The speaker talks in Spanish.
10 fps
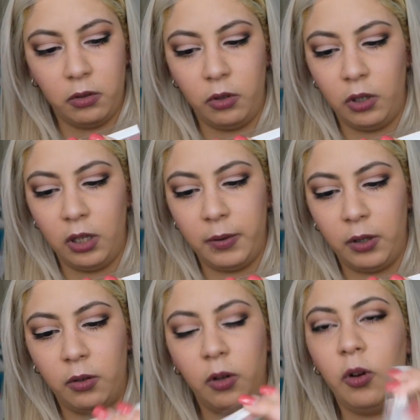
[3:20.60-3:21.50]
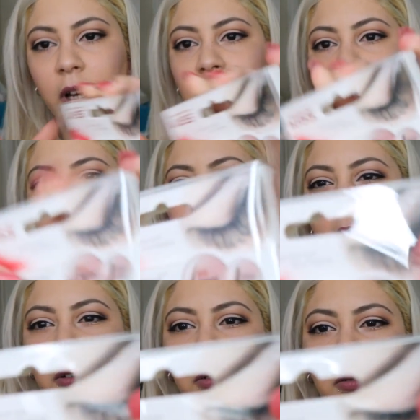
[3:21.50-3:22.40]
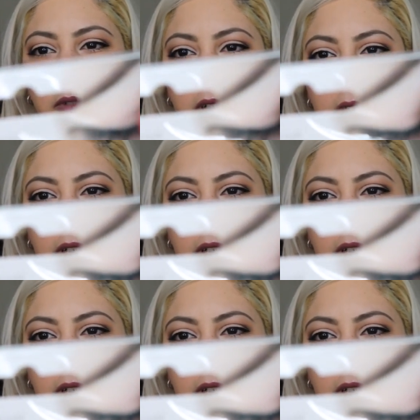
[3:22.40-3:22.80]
No le veo. Oh, ahí está el modelo. Right